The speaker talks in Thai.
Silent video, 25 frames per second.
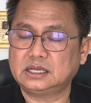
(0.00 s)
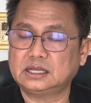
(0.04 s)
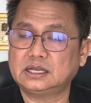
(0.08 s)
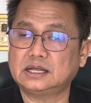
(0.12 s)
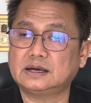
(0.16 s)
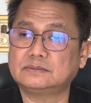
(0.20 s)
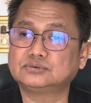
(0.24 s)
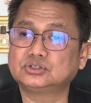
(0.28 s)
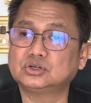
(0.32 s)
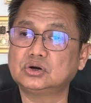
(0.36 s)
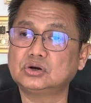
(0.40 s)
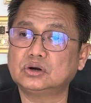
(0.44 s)
ทิศ
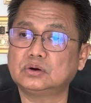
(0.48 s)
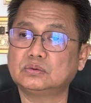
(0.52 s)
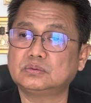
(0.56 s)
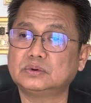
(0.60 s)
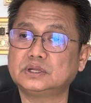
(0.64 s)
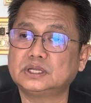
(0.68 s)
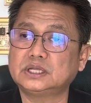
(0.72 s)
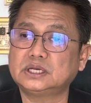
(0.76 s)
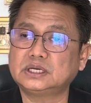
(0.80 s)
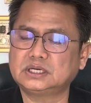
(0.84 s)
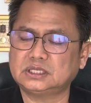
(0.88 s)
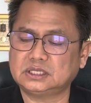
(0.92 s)
อับโชคขอ
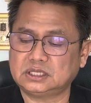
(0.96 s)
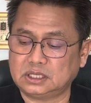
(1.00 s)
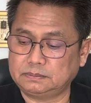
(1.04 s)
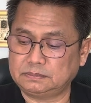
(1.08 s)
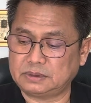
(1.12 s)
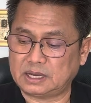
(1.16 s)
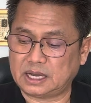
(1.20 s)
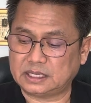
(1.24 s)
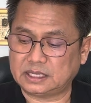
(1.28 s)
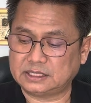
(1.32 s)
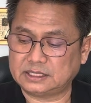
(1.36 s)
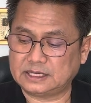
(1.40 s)
งวันนี้คือทิ
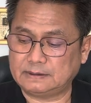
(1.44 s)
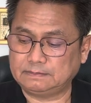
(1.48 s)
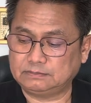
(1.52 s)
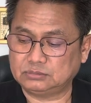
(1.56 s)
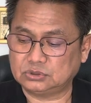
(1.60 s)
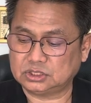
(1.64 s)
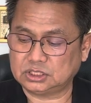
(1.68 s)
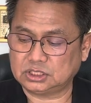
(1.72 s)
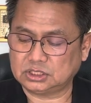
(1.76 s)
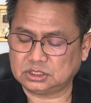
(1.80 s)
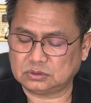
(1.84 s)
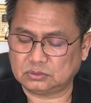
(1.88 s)
ศพายัพ
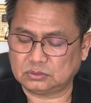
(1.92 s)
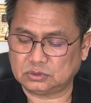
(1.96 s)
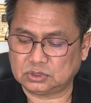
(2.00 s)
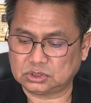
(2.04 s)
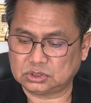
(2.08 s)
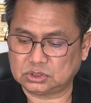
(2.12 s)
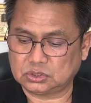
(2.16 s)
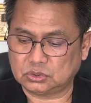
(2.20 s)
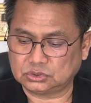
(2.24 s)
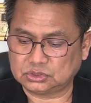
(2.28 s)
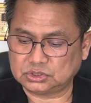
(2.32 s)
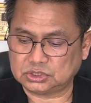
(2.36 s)
หรือทิศตะ
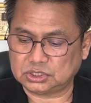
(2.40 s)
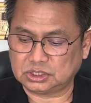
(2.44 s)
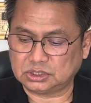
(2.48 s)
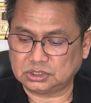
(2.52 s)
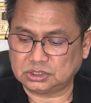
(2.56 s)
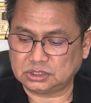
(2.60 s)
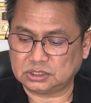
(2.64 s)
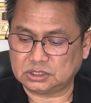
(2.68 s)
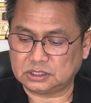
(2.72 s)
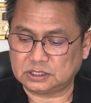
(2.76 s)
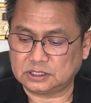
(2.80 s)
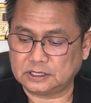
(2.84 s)
วันตกเฉี
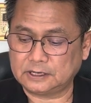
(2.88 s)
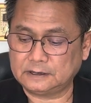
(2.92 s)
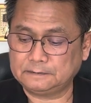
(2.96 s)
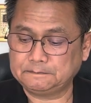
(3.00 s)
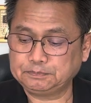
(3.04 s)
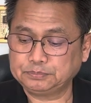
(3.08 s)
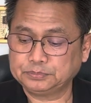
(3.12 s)
ยงเหนือ